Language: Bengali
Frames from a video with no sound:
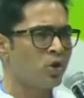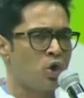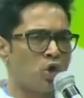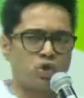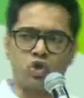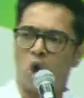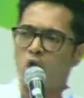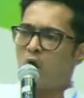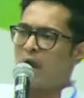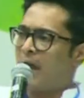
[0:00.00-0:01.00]
জোর
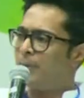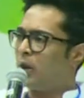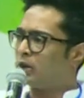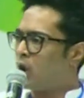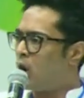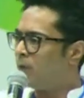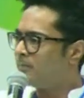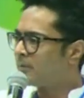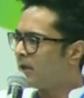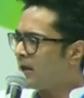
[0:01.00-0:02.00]
গলায় বলতো
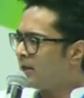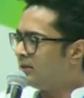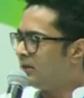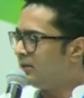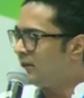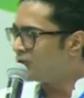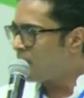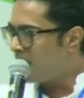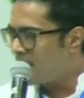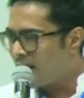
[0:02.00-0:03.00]
দিদি তো
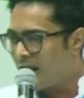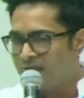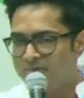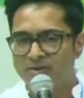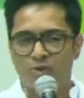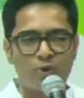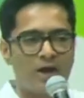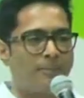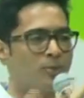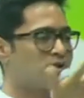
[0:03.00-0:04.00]
বাঙ্গাল মে দুর্গা
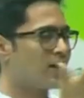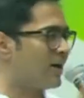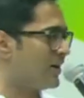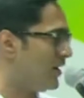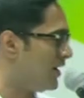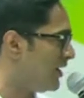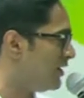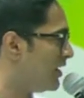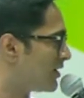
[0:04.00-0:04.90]
পূজা করতে নেই দেতা